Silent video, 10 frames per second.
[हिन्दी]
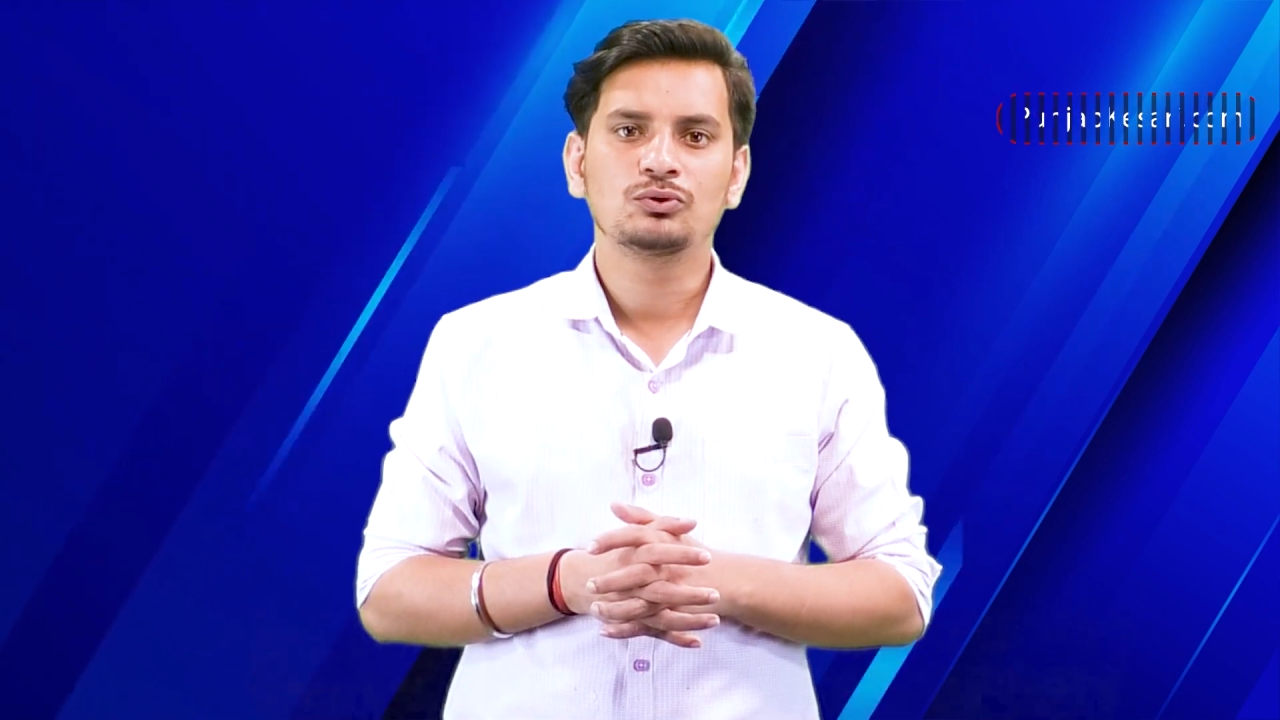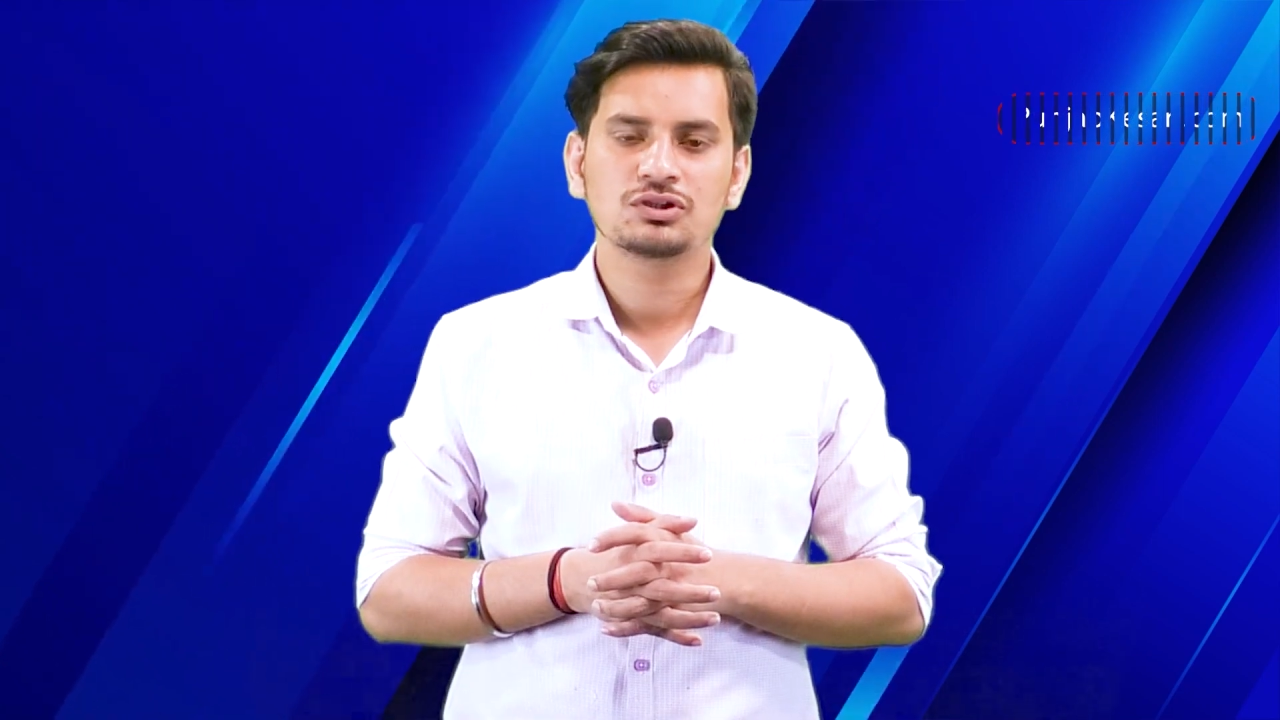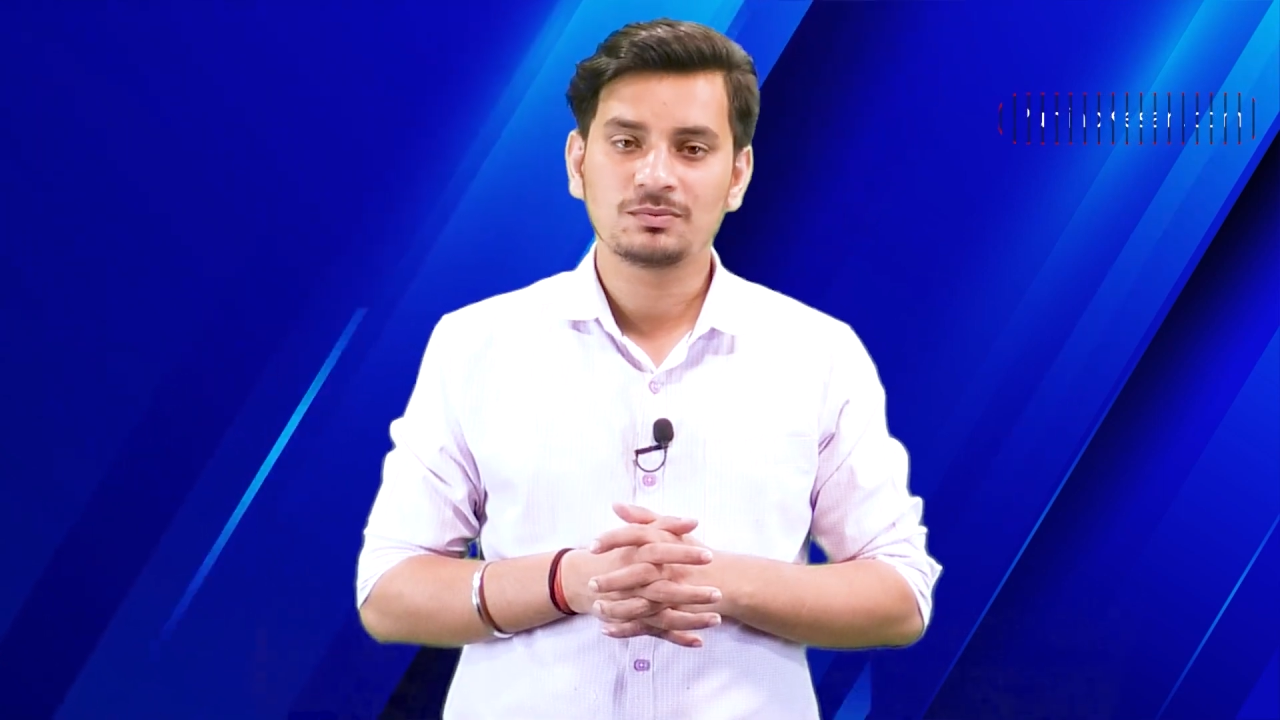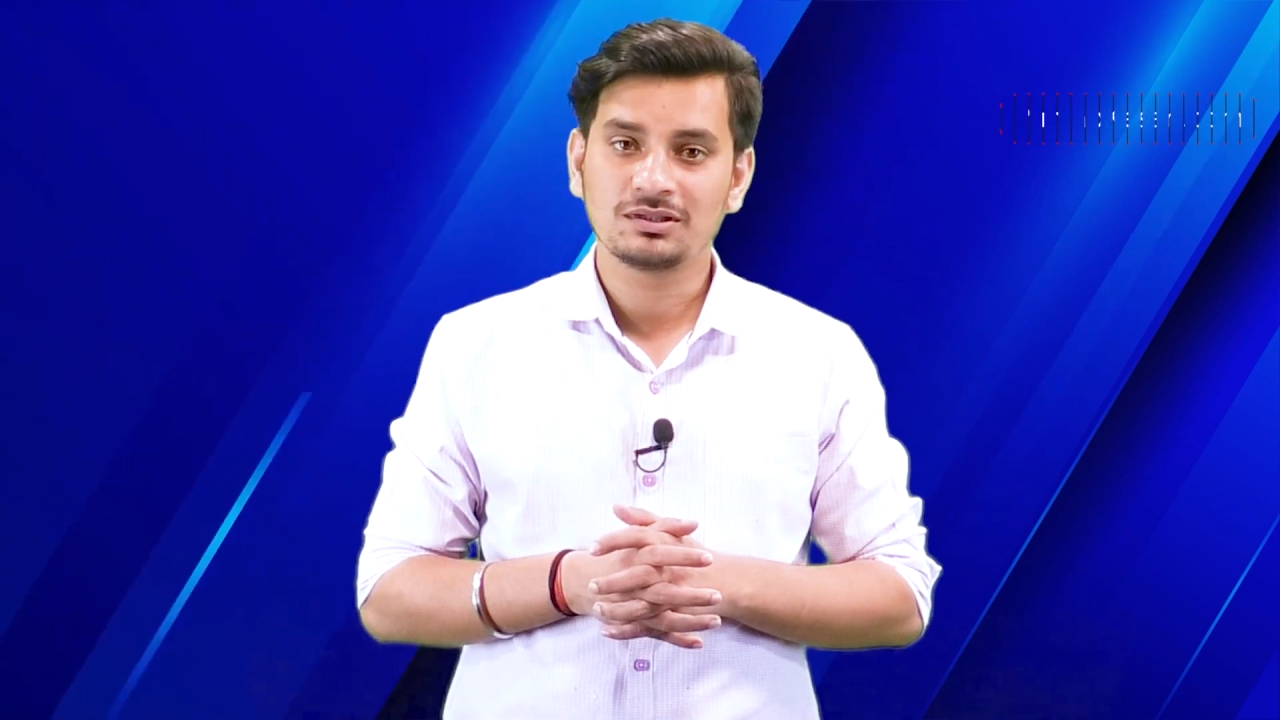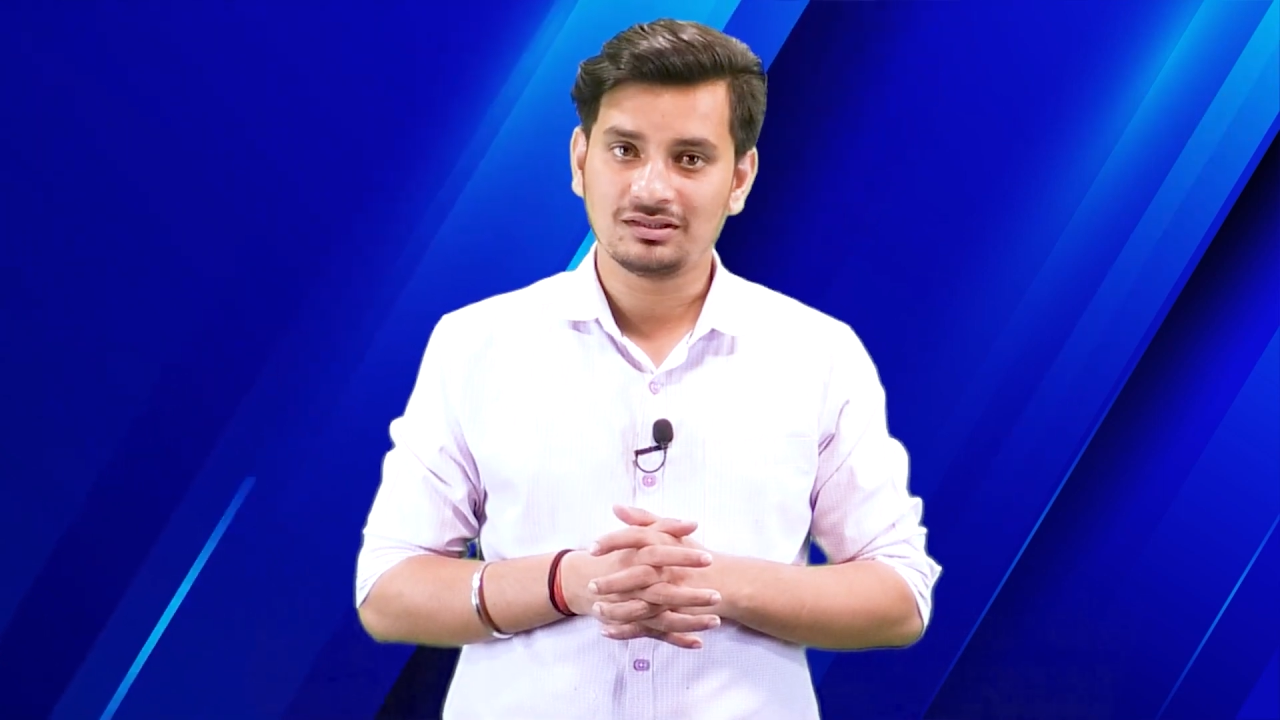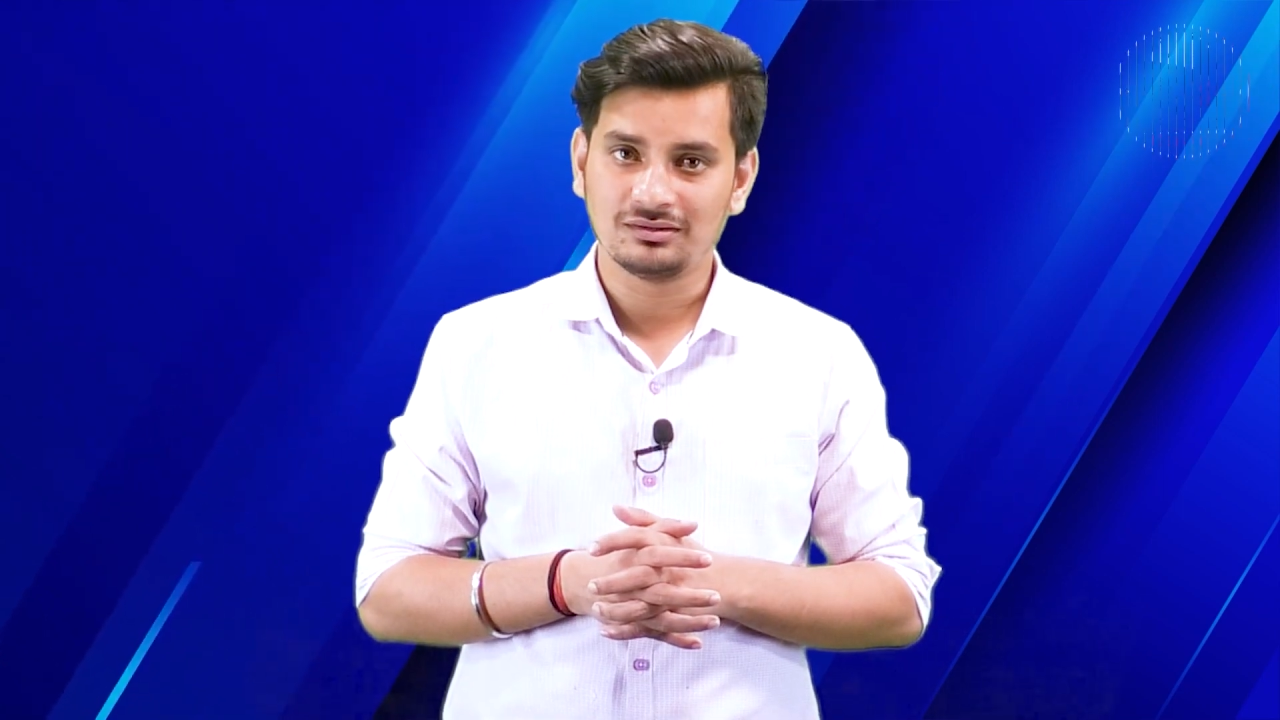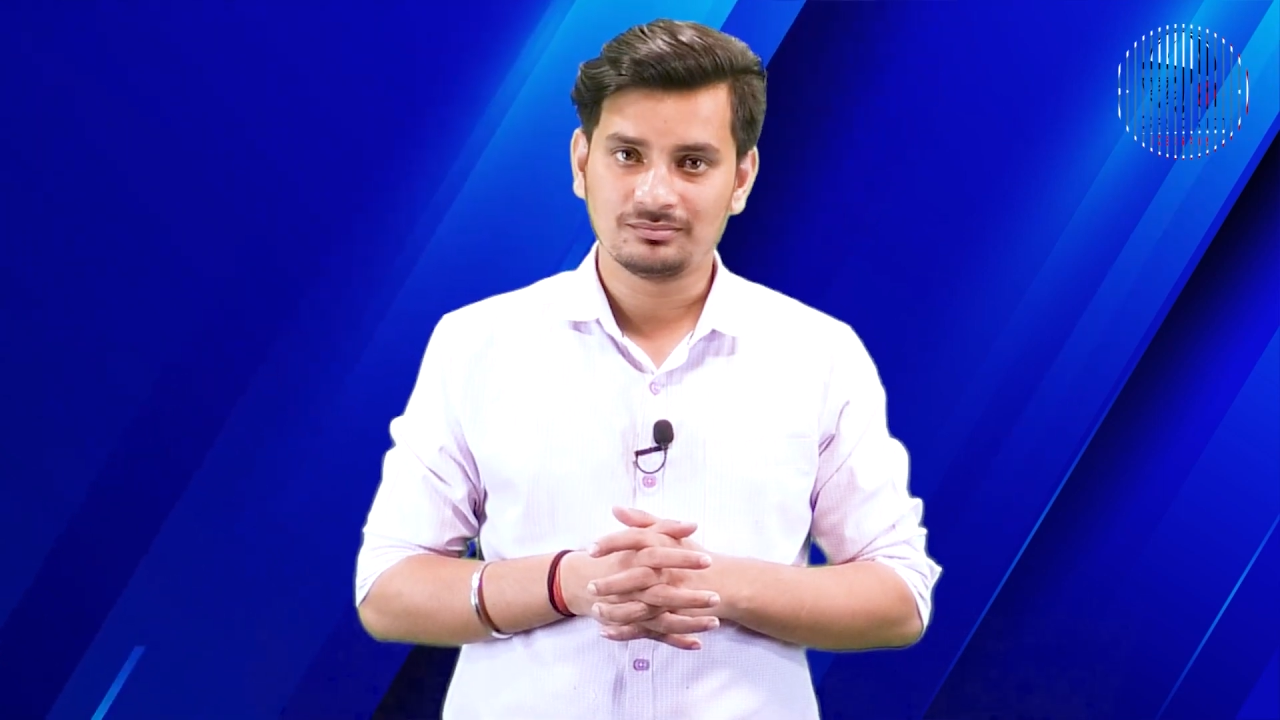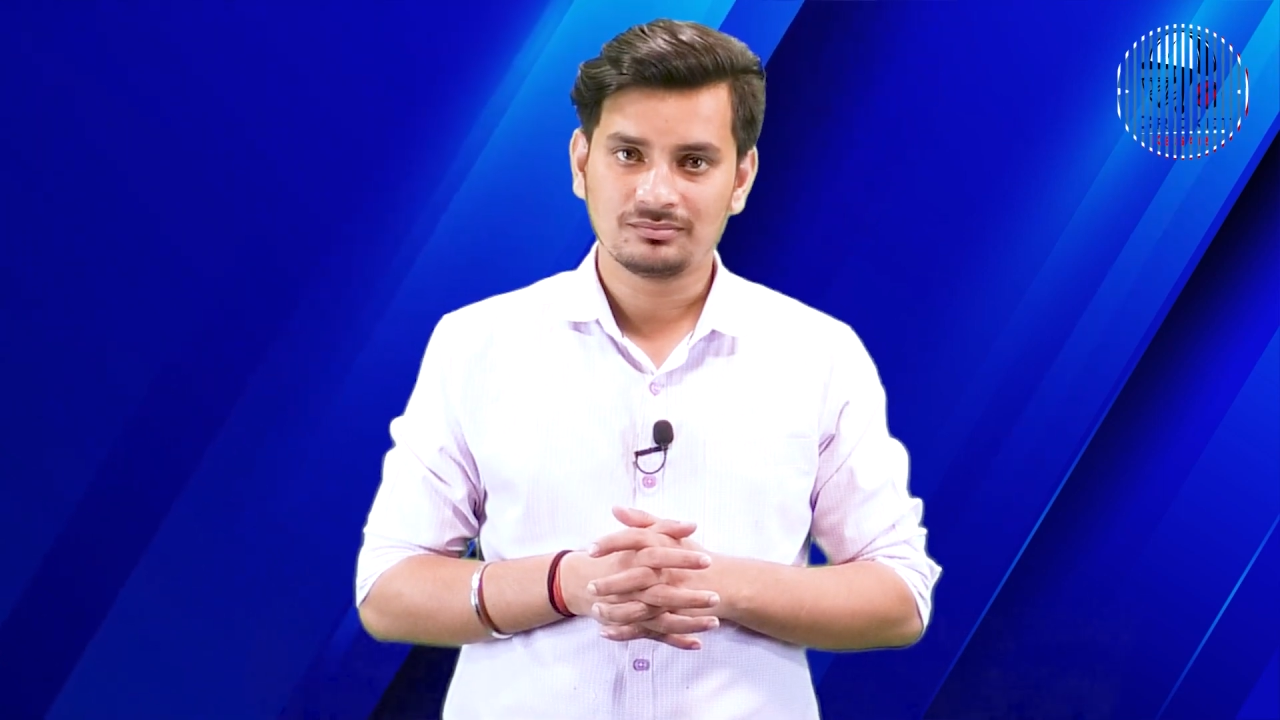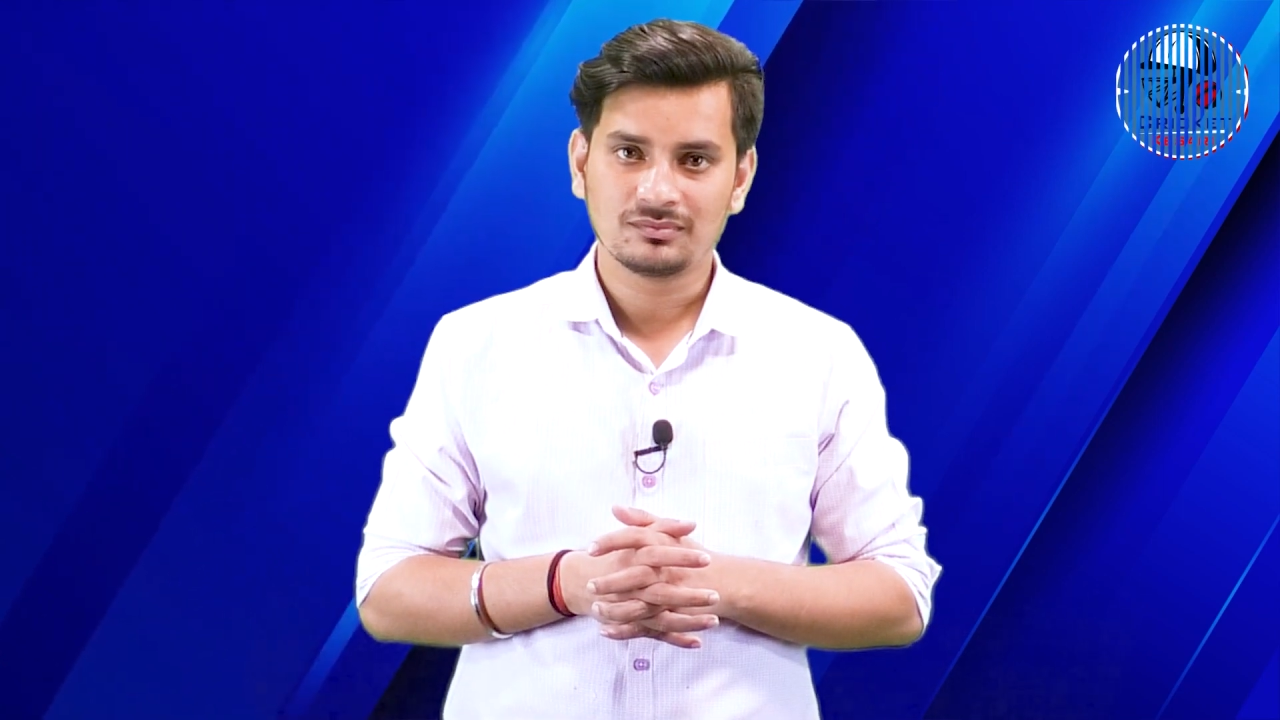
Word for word: ओस भी थी